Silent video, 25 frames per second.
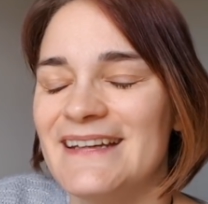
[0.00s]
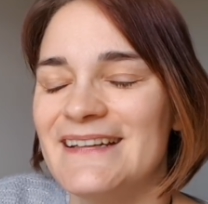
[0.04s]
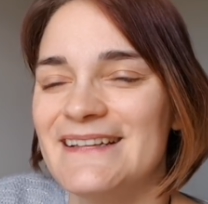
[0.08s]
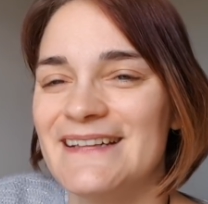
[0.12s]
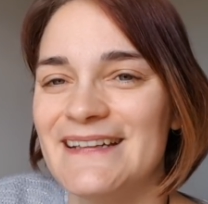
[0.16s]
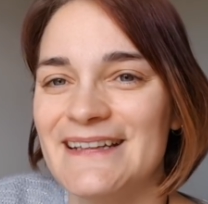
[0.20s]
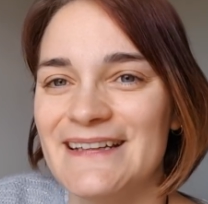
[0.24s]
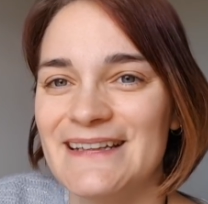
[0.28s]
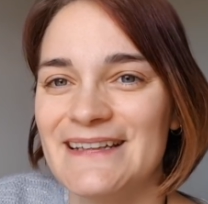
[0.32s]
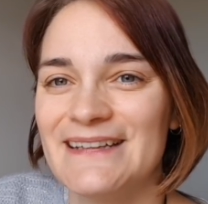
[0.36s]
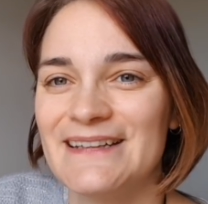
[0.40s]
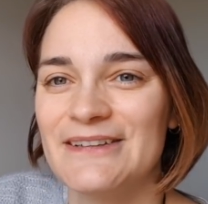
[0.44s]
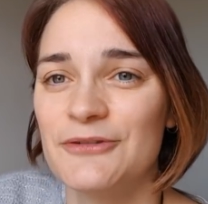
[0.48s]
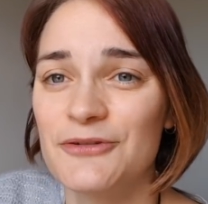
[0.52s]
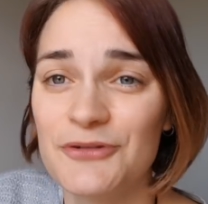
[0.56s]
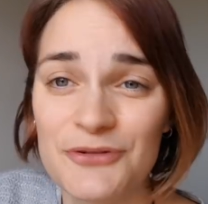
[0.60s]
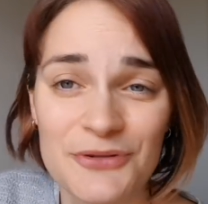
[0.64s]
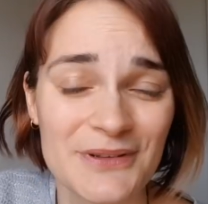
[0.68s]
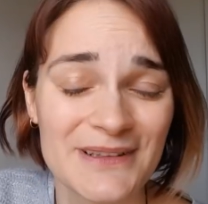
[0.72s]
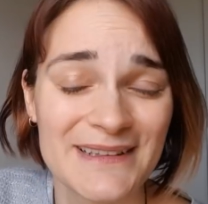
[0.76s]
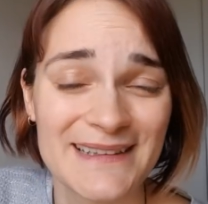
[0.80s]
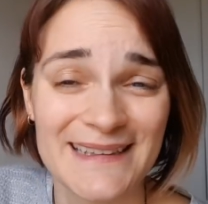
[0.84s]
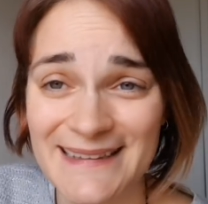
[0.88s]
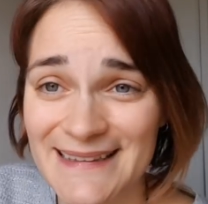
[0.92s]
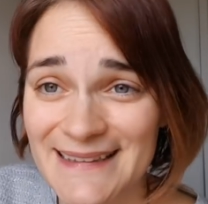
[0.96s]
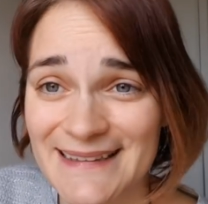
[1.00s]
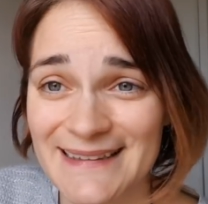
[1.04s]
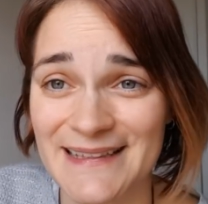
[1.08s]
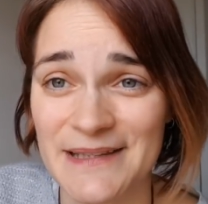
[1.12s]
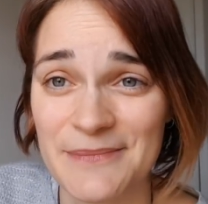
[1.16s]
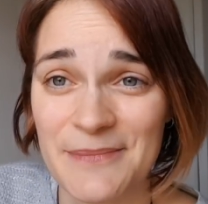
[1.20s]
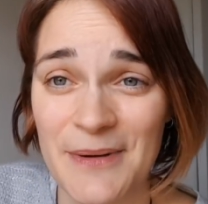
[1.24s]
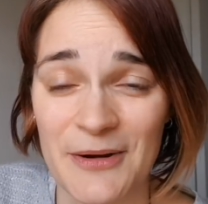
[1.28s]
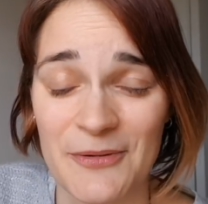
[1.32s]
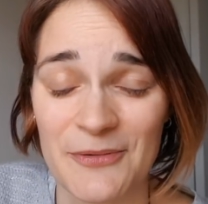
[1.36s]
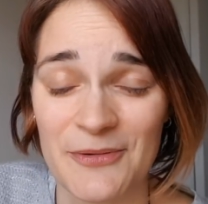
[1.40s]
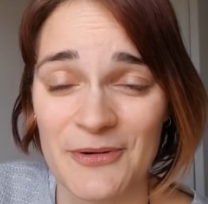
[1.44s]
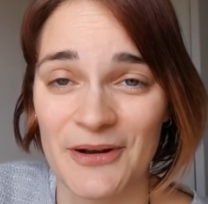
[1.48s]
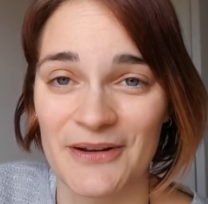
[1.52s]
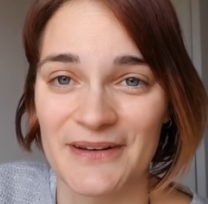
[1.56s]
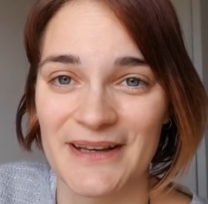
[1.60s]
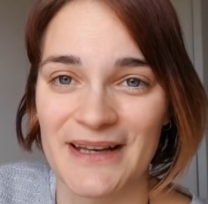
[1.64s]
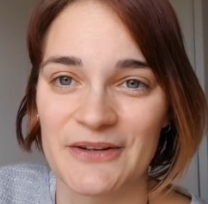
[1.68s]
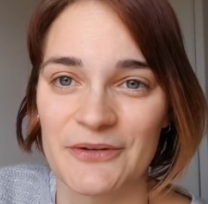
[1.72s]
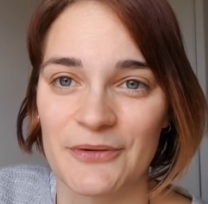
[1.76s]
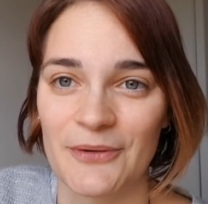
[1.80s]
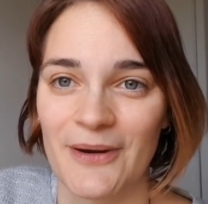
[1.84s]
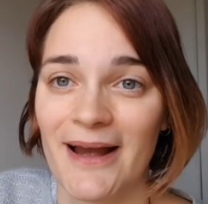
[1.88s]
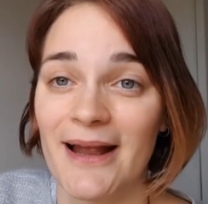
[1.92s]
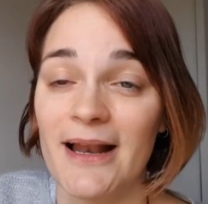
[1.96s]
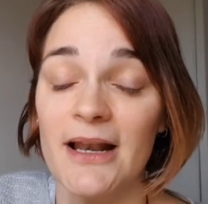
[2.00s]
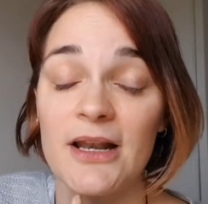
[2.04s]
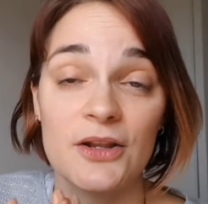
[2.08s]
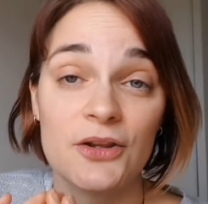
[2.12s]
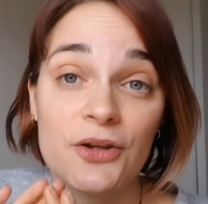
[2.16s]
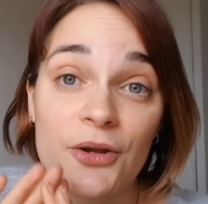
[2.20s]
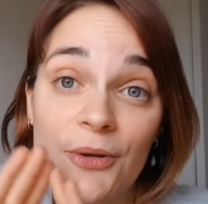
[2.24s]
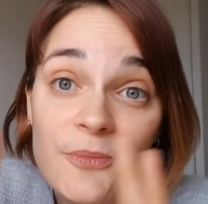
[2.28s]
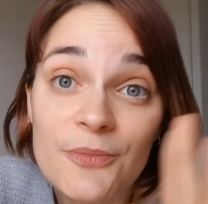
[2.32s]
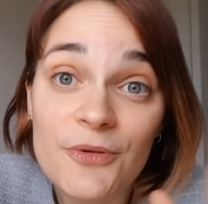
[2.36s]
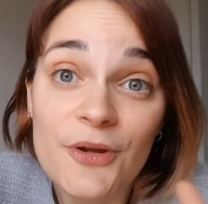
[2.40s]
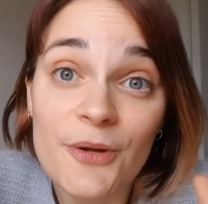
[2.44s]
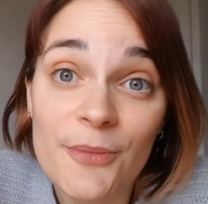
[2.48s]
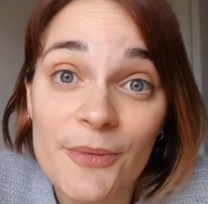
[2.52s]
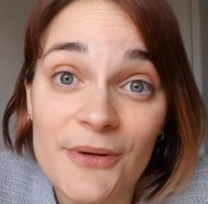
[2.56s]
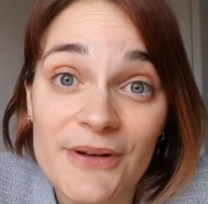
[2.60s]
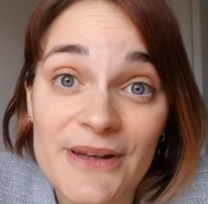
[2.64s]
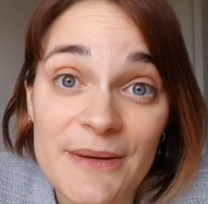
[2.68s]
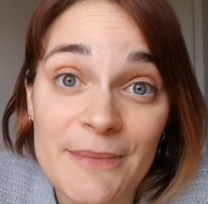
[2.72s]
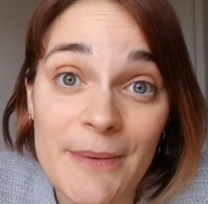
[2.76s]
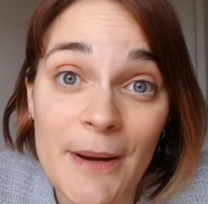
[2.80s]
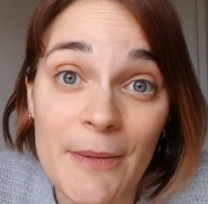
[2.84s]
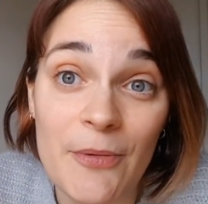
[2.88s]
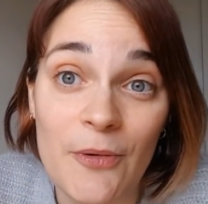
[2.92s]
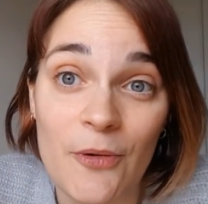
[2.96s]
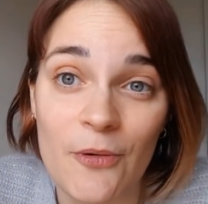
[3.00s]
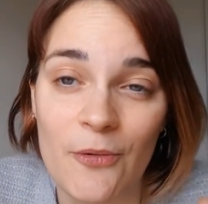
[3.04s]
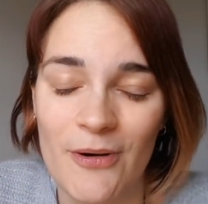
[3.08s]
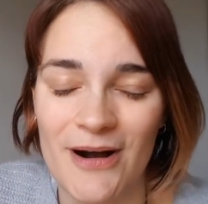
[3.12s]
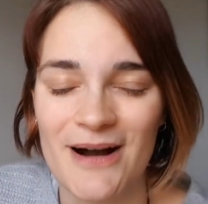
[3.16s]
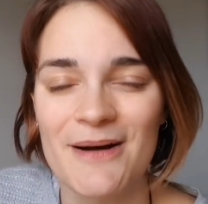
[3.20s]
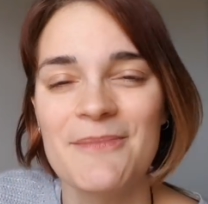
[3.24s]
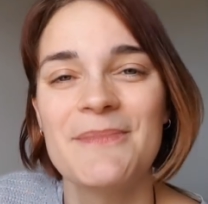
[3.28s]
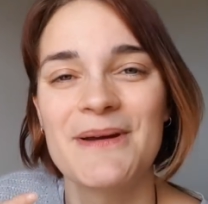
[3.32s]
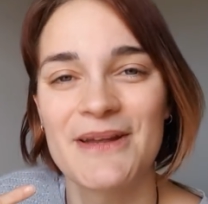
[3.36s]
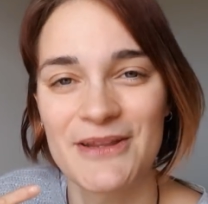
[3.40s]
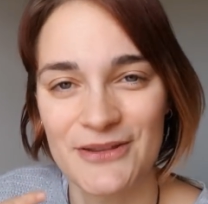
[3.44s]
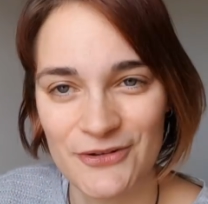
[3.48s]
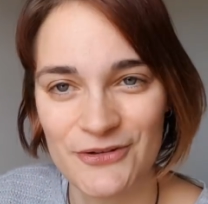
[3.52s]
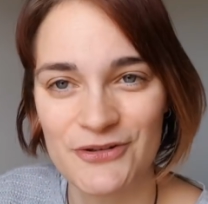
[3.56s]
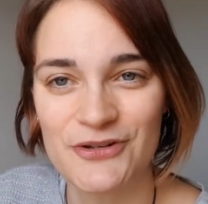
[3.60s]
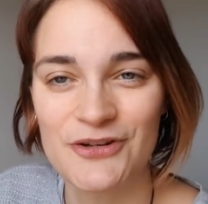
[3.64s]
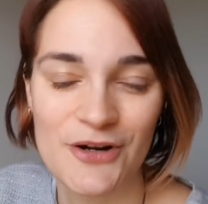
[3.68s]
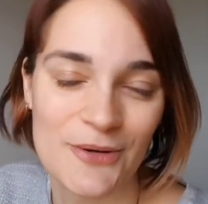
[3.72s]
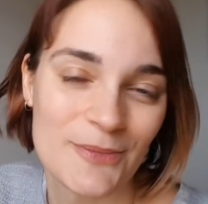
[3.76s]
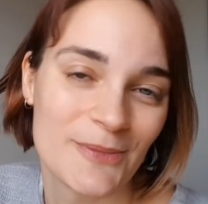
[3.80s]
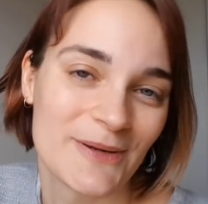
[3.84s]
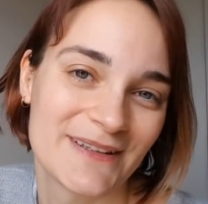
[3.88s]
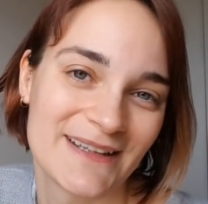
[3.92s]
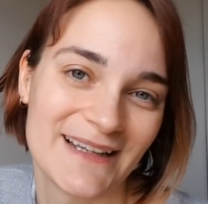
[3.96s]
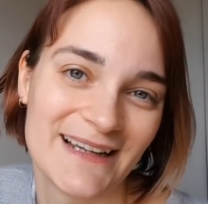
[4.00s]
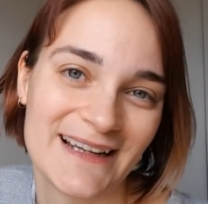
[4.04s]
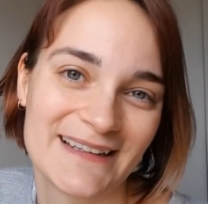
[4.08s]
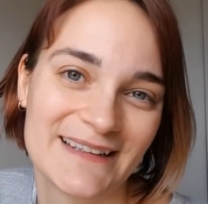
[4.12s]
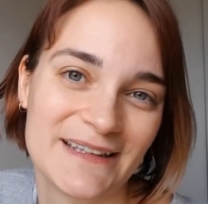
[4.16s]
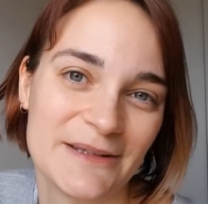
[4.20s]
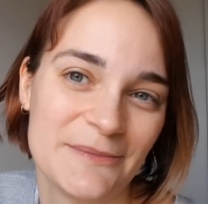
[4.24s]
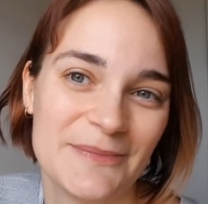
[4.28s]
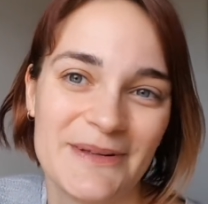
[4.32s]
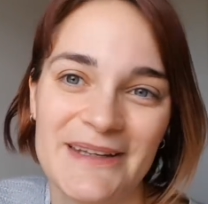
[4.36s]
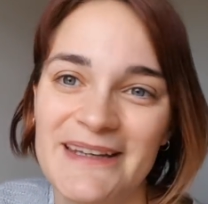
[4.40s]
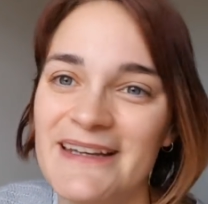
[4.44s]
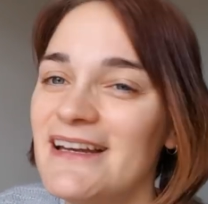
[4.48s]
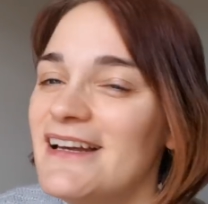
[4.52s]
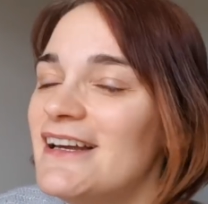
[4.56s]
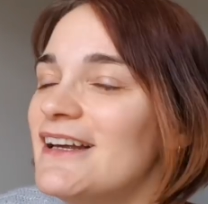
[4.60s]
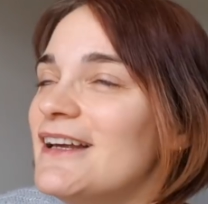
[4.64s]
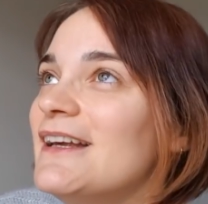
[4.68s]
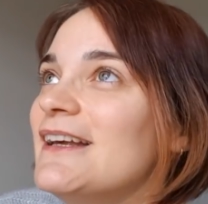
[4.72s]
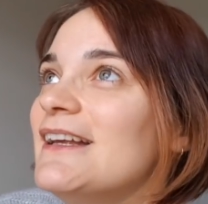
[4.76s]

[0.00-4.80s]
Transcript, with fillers: J'ai toujours détesté ma couleur naturelle. Ne me demandez pas pourquoi, maintenant je commence à l'accepter.